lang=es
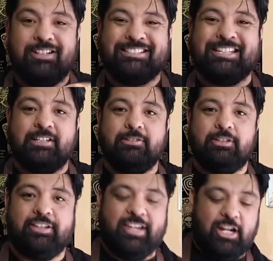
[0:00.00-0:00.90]
Sí,
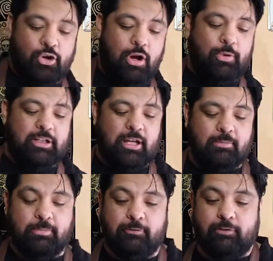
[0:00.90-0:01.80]
generó agüita,
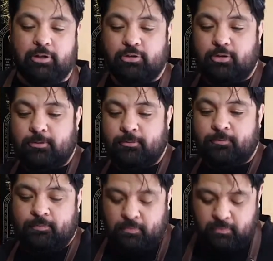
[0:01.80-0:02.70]
perfecto.
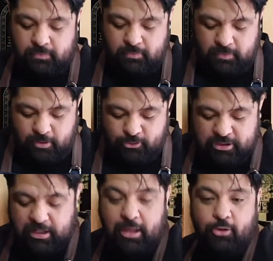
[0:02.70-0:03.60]
Vamos
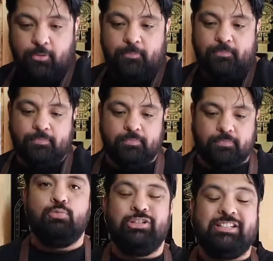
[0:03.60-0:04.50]
al lado.
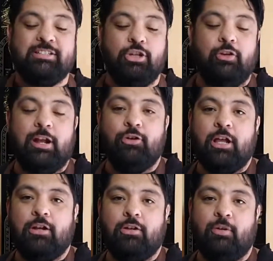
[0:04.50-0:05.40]
Muy sencillo de
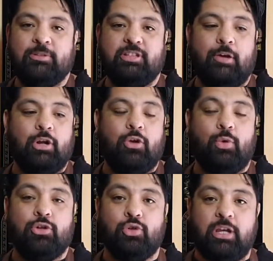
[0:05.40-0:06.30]
elaborar, lo vamos a elaborar
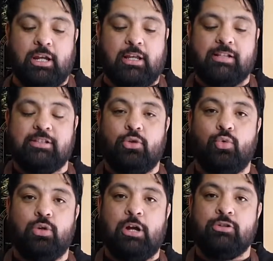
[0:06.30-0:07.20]
con nuestro jigger que hace
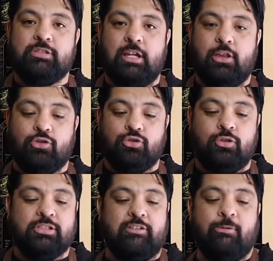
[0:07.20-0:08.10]
una onza y dos
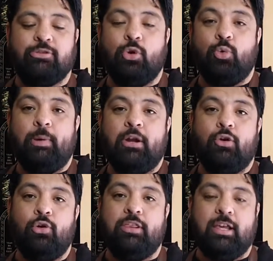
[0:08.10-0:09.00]
onzas. Vamos a ocupar
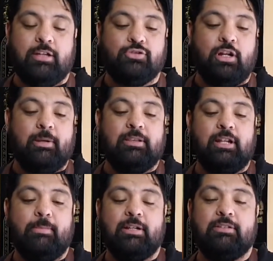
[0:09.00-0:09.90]
hoy día solamente
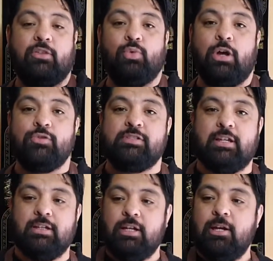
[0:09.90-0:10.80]
la parte de una
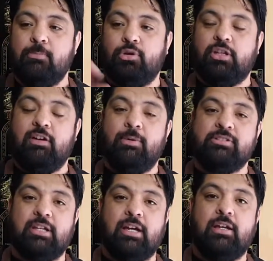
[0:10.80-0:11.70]
onza porque
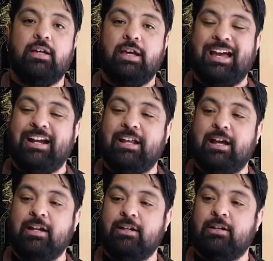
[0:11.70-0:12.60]
vamos a
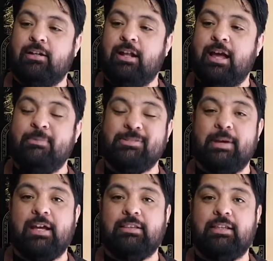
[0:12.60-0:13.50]
agregar la
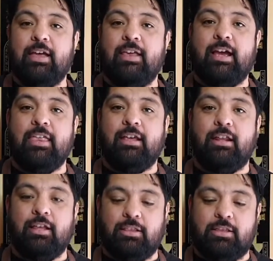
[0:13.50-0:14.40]
misma cantidad de cada
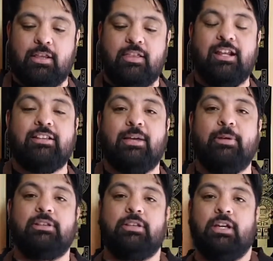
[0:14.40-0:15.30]
ingrediente
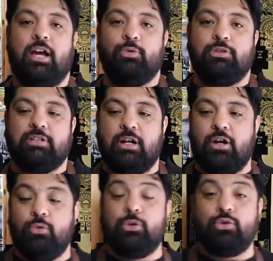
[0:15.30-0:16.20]
directamente a
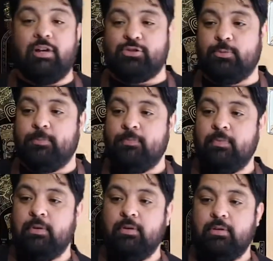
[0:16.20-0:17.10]
nuestro vaso.
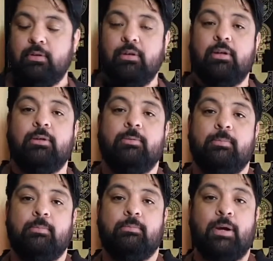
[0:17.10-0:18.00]

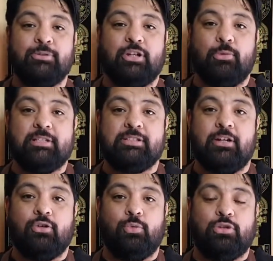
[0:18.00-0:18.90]
Vamos a
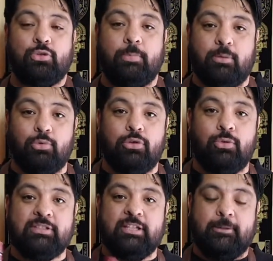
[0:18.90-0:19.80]
comenzar con nuestro vermut
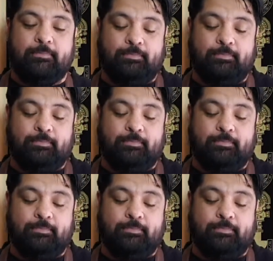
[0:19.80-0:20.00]
dulce,